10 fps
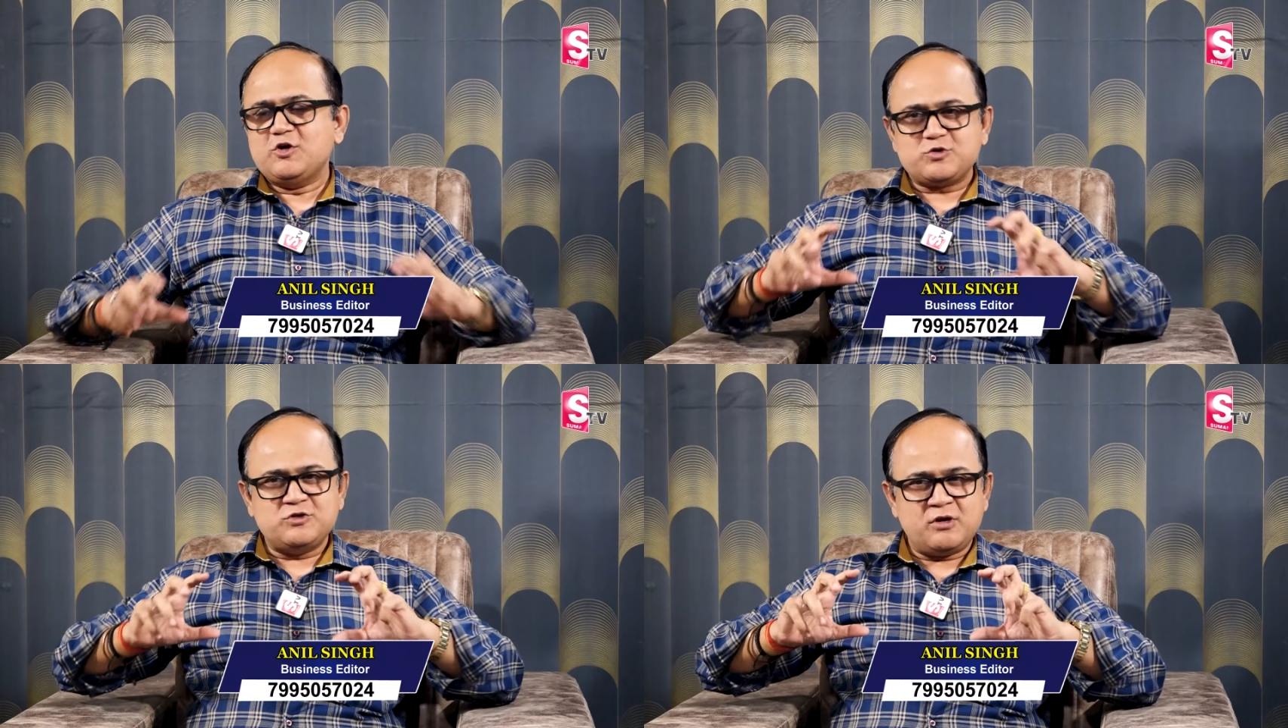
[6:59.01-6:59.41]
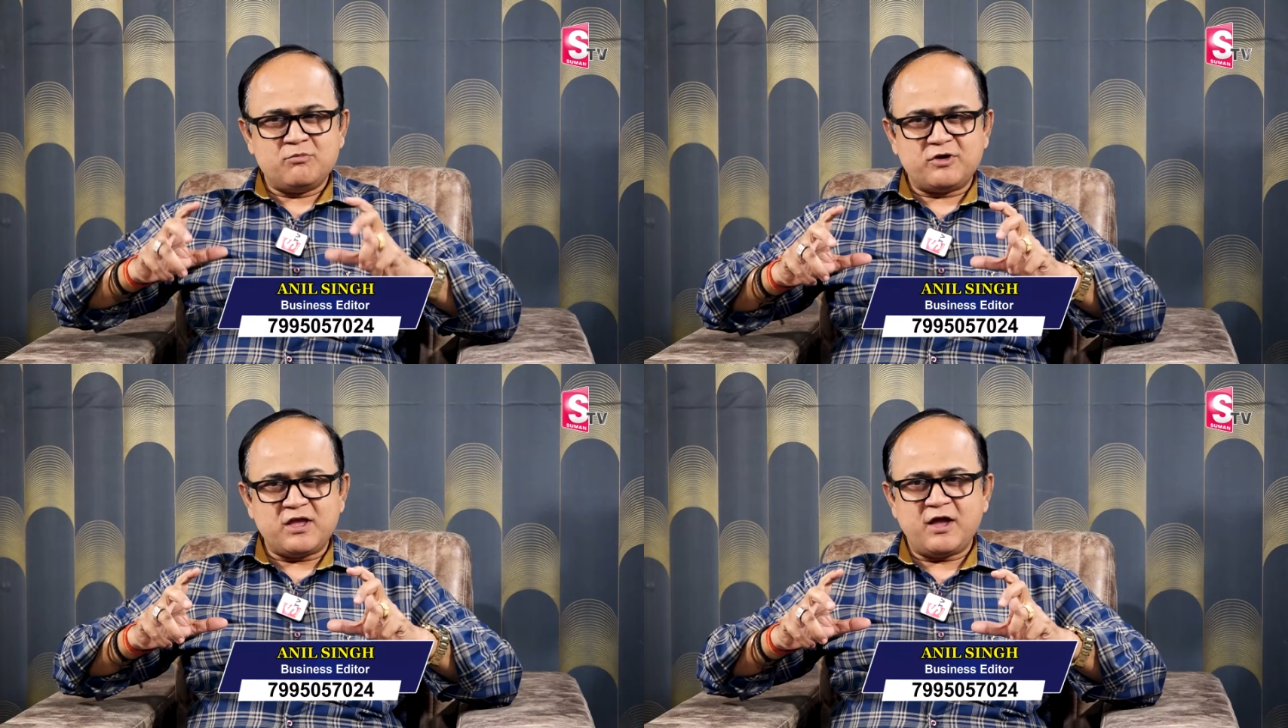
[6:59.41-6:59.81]
సో ఇందులో
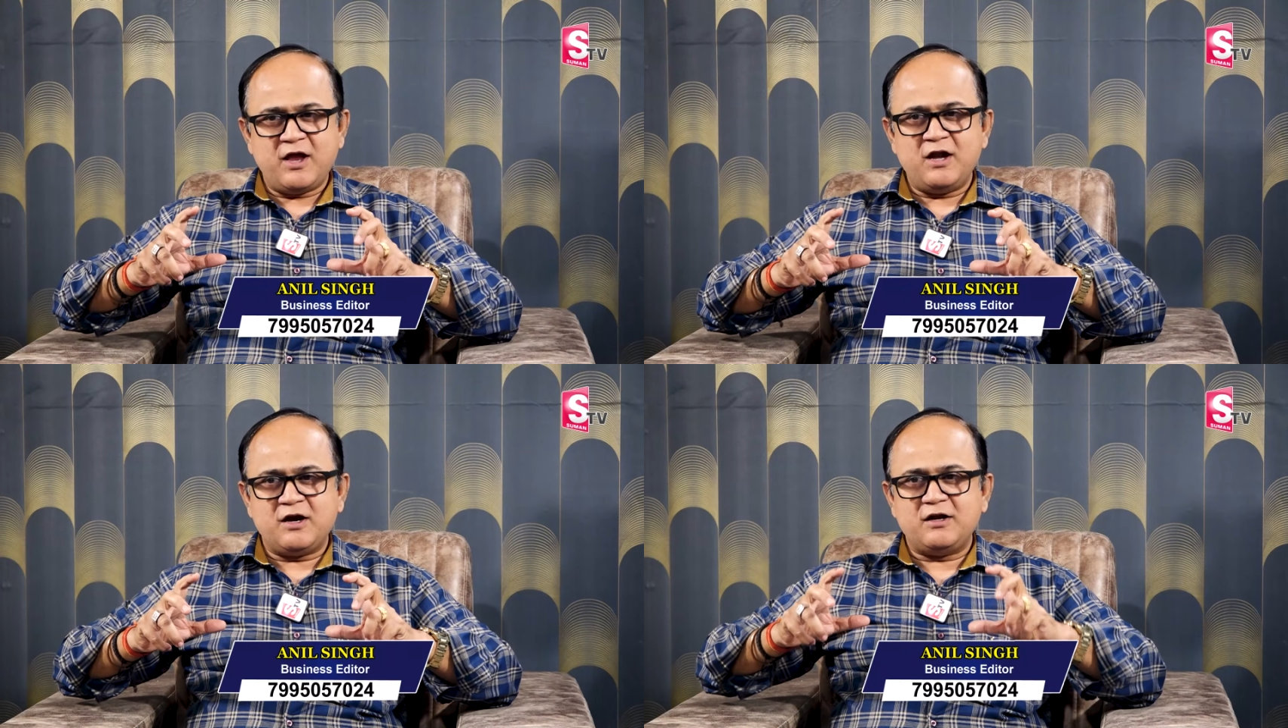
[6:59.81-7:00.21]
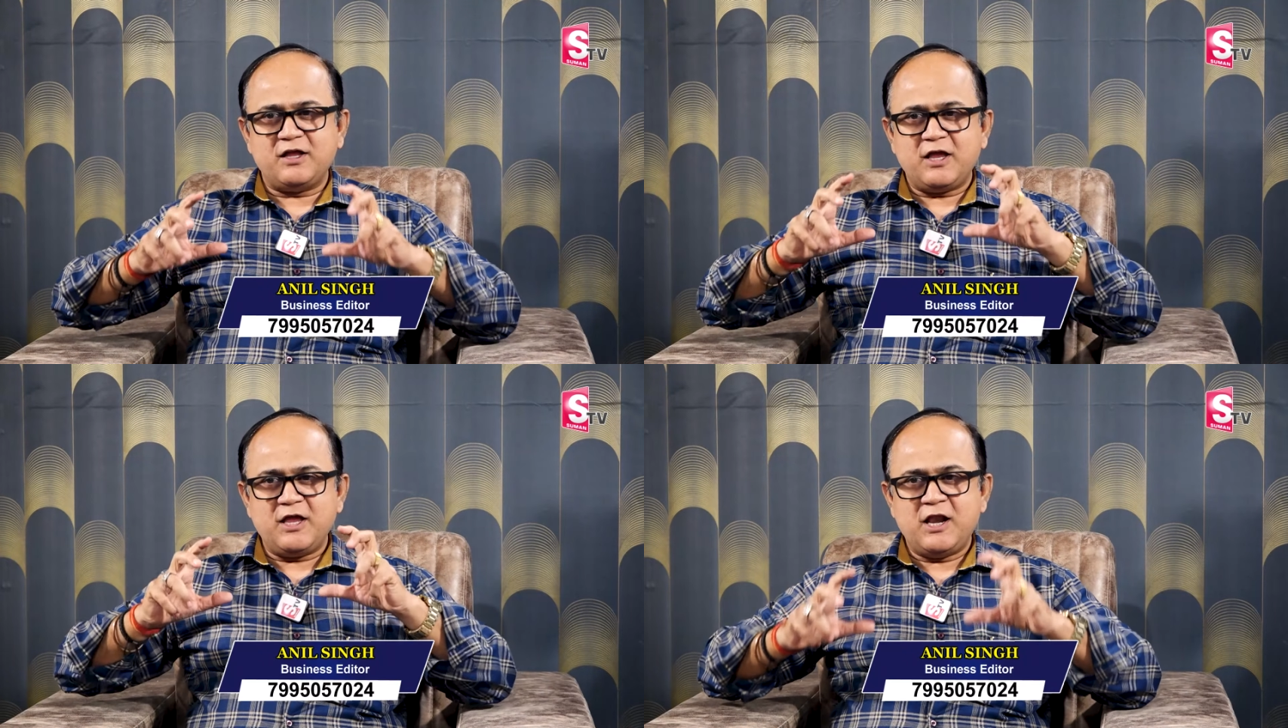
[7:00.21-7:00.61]
ముఖ్యంగా
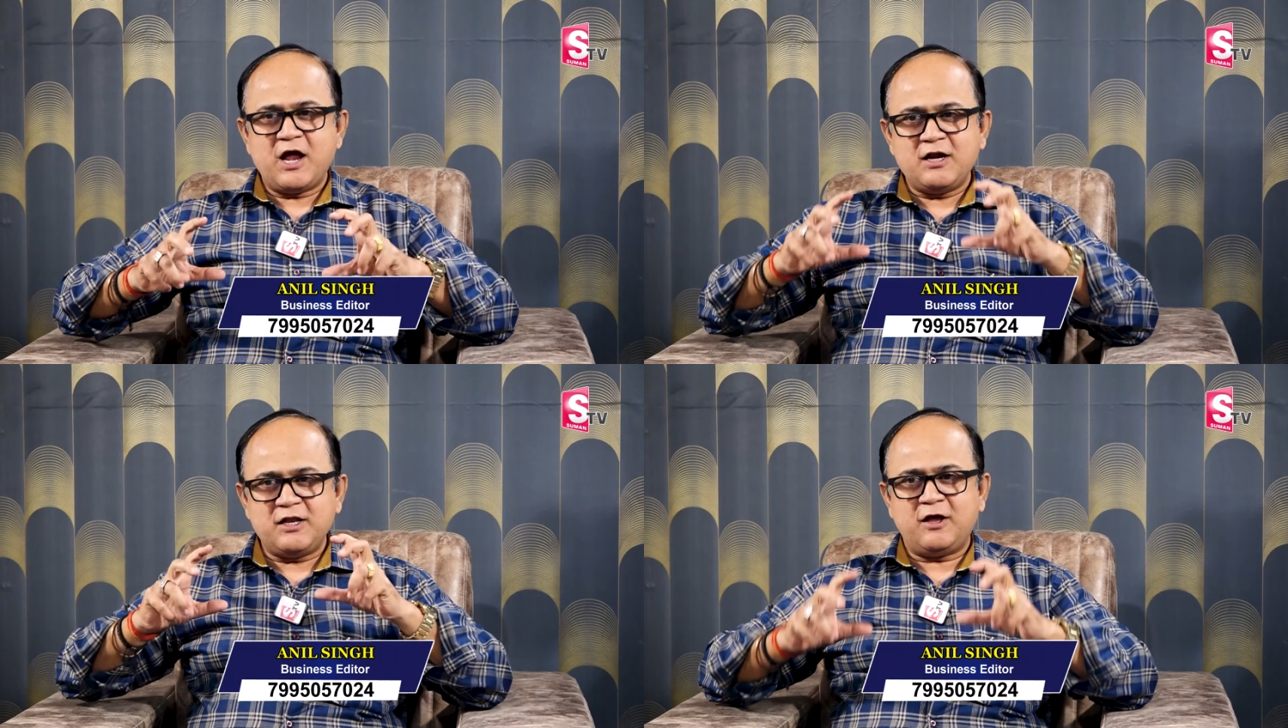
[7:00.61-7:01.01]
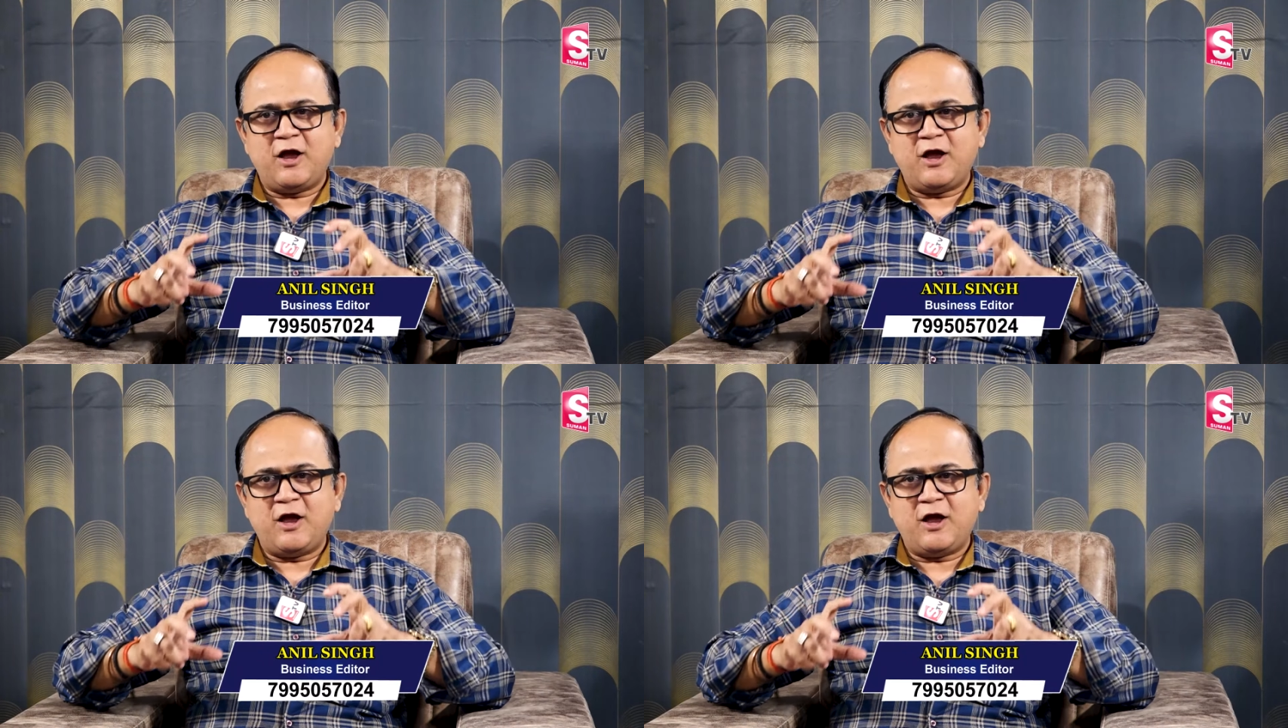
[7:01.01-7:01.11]
ఏంటంటే ఇలాంటి